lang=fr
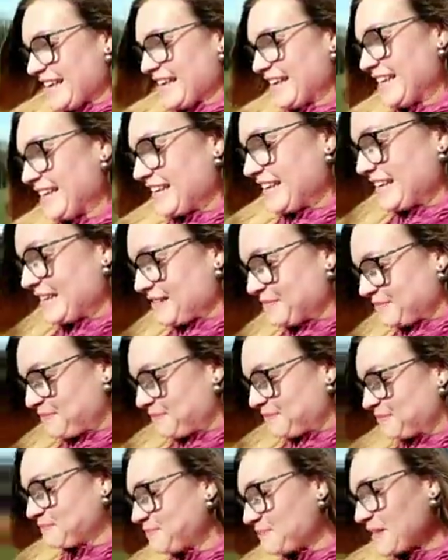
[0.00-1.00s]
et,
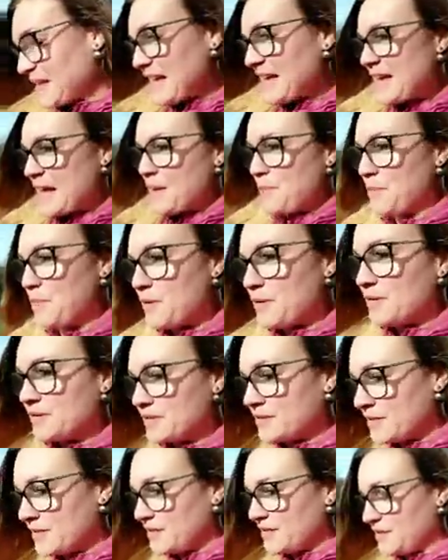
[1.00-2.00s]
et
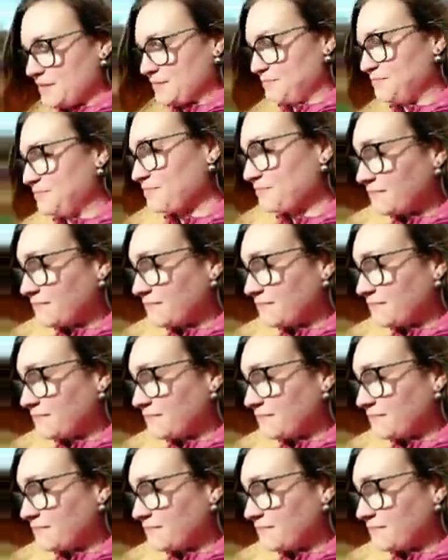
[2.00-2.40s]
apprendre